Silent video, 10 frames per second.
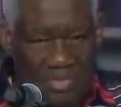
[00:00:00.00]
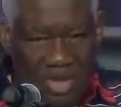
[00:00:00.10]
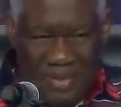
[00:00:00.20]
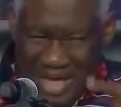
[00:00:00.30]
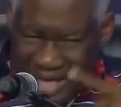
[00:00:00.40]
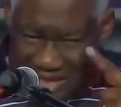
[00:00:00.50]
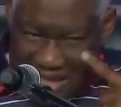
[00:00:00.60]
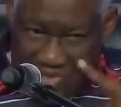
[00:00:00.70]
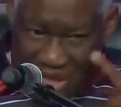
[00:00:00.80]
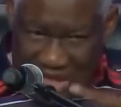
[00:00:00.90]
Tu es parti en
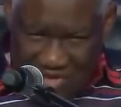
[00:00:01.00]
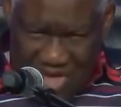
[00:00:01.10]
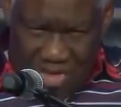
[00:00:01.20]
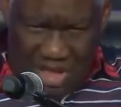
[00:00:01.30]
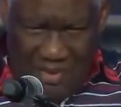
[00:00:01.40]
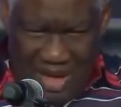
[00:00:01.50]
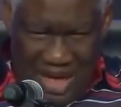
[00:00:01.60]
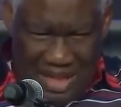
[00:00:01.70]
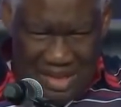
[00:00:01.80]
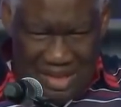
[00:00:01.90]
Israël, tu as déjà vu le
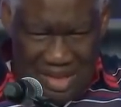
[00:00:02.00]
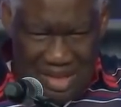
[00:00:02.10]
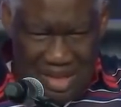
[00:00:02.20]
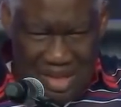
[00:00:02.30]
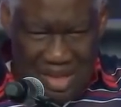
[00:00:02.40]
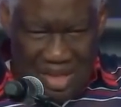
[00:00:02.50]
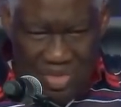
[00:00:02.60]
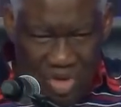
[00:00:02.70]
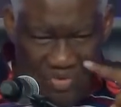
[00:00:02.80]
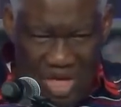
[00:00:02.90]
tabernacle
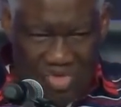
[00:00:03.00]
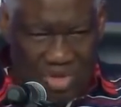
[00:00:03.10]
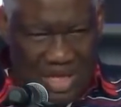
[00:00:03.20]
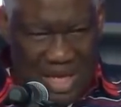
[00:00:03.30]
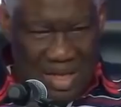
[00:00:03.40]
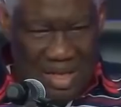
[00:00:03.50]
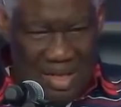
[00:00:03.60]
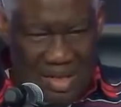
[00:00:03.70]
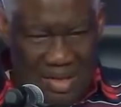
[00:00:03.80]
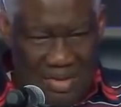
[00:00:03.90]
Tu as vu les hôtels
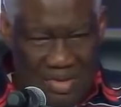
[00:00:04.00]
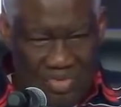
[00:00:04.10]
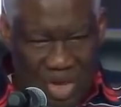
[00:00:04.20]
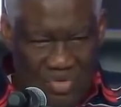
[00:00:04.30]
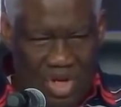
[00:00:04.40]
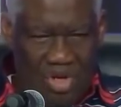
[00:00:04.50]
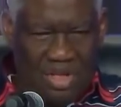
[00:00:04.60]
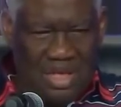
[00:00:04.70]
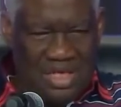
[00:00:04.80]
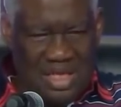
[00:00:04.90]
Tu as vu le
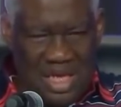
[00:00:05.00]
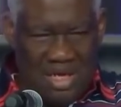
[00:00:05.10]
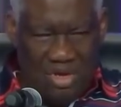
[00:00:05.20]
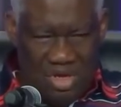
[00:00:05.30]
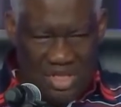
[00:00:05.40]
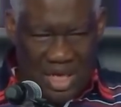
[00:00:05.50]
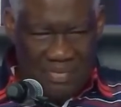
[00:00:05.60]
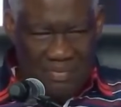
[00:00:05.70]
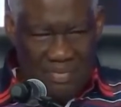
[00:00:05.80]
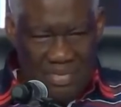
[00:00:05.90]
lieu très saint et le lieu
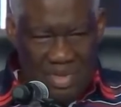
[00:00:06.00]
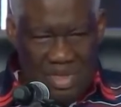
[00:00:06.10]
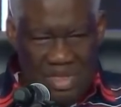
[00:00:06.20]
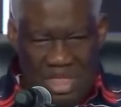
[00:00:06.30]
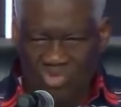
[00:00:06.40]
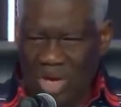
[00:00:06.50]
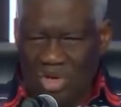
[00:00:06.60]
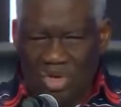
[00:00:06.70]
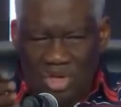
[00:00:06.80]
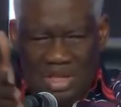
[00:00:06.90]
saint c'est
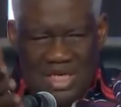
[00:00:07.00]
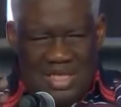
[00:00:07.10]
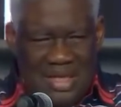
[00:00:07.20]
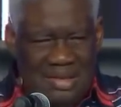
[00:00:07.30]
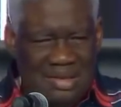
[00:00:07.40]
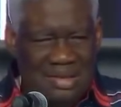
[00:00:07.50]
toi le lieu très saint.